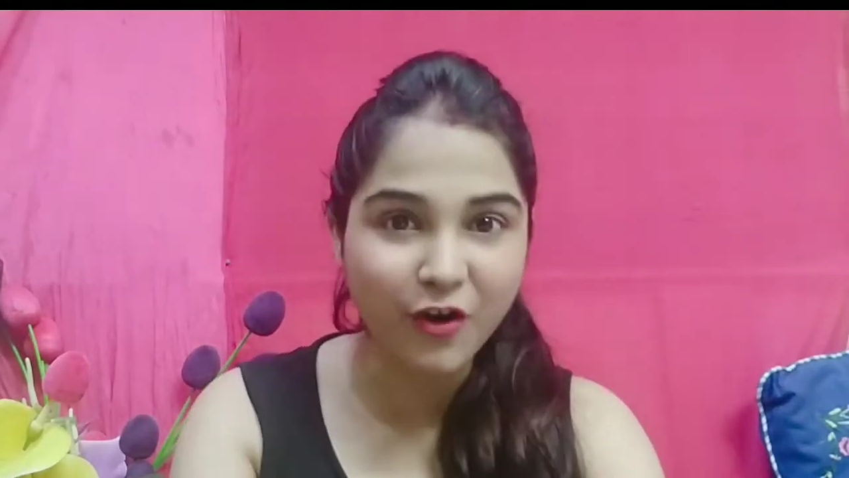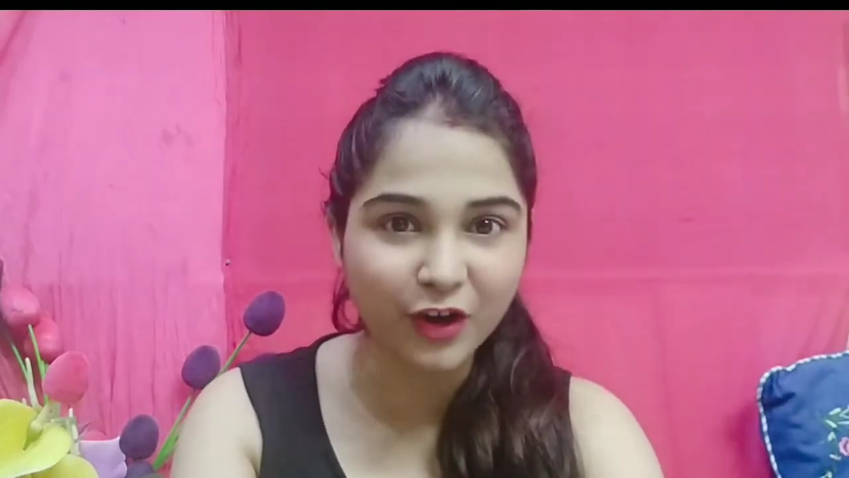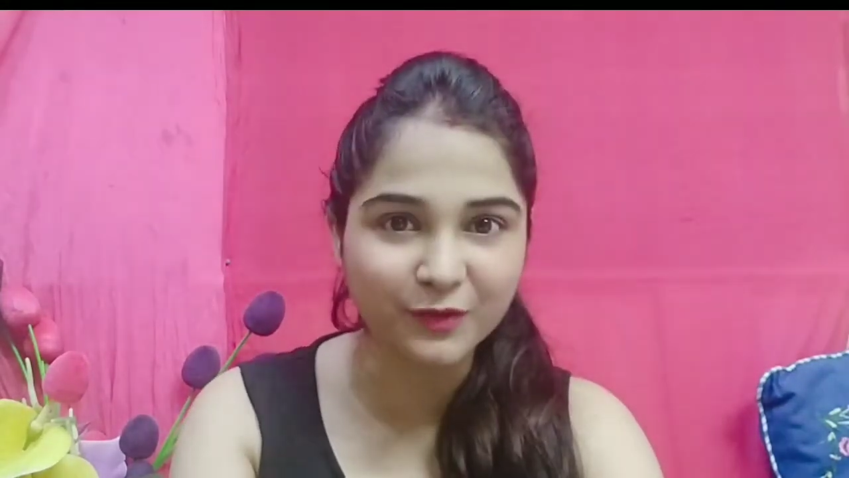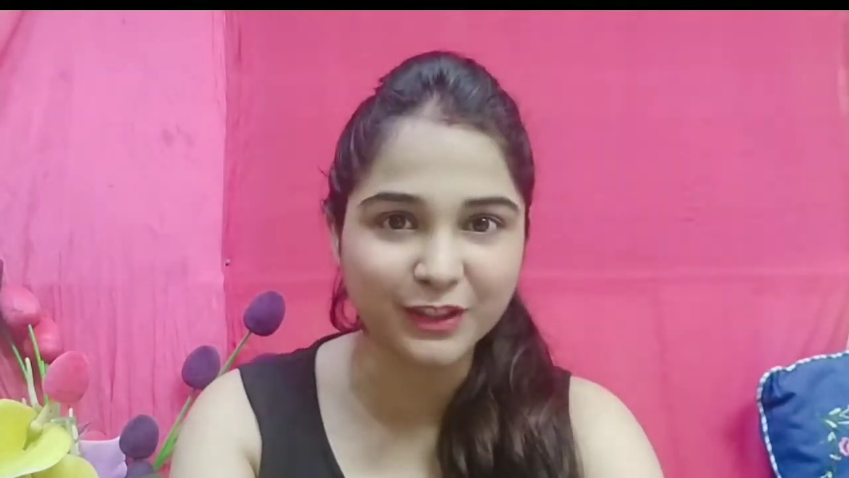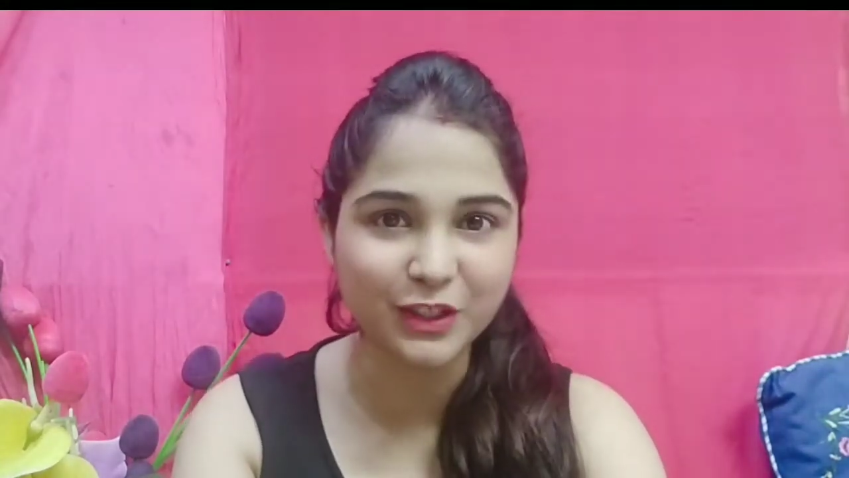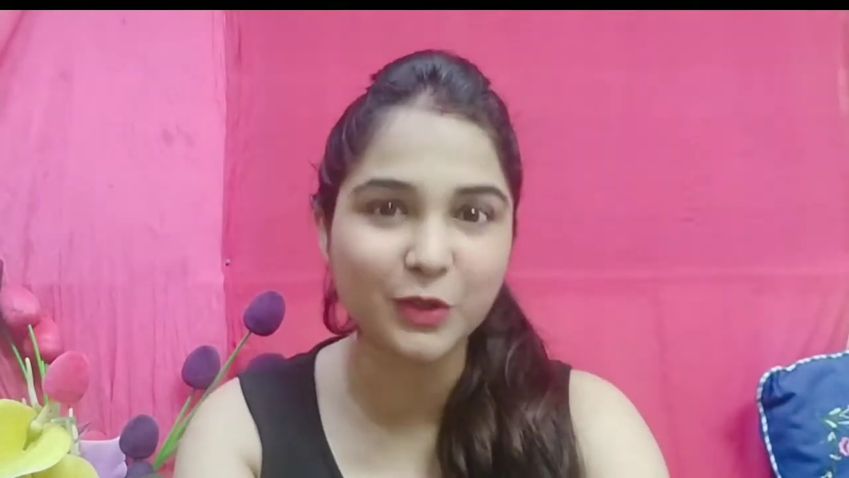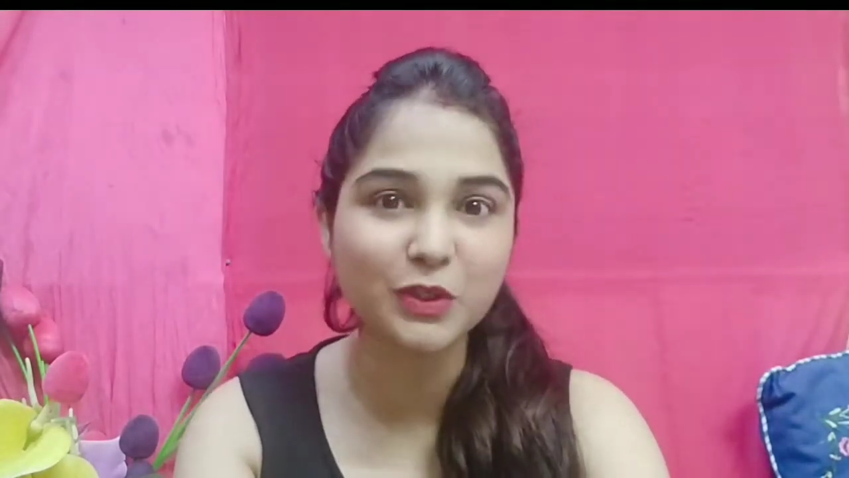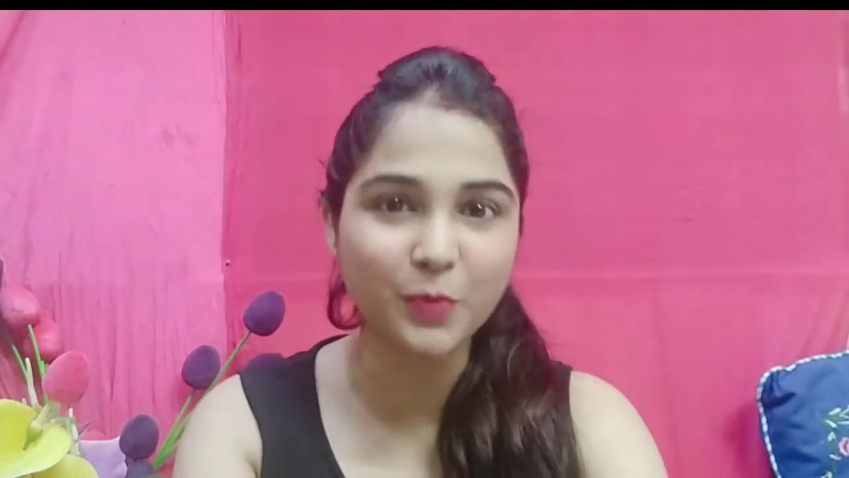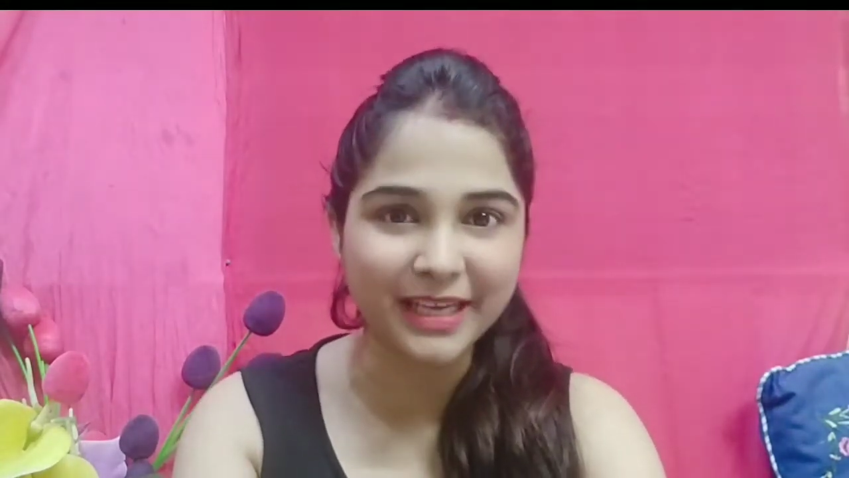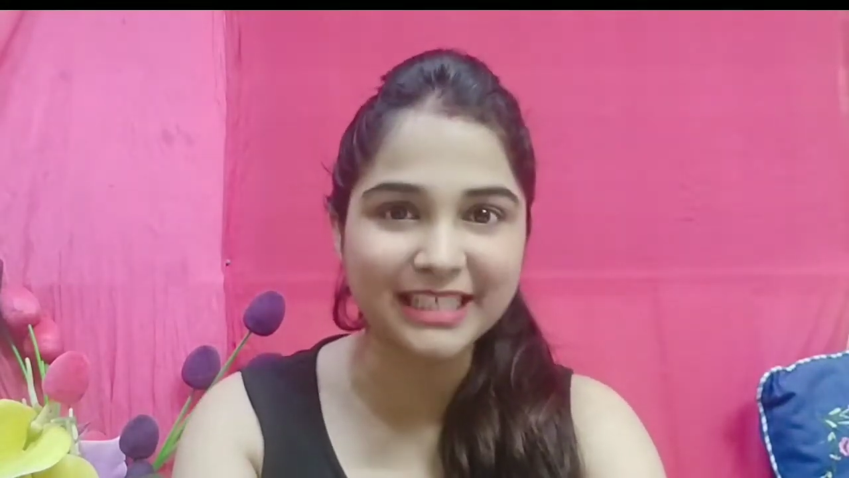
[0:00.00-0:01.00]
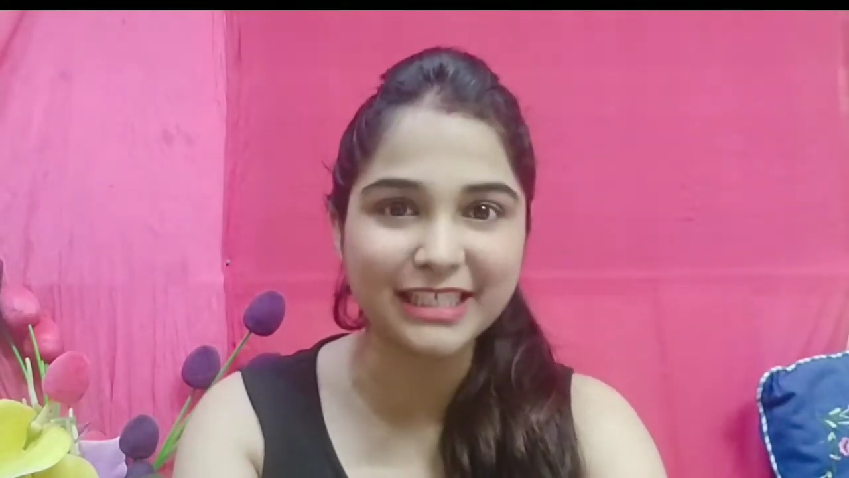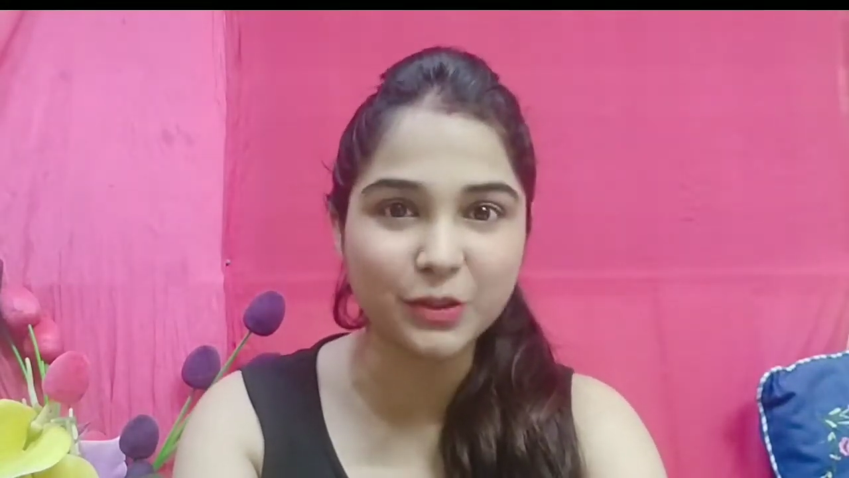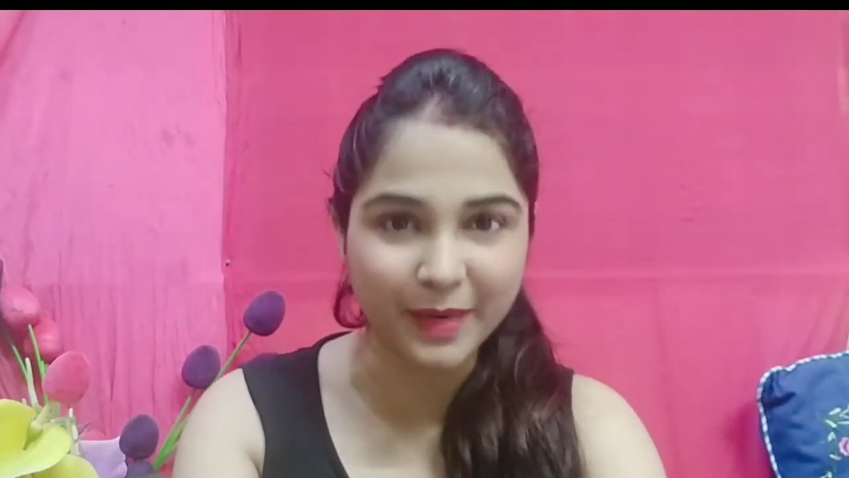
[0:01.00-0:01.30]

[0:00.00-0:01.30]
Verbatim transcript: हॉल वीडियो ट्वेंटी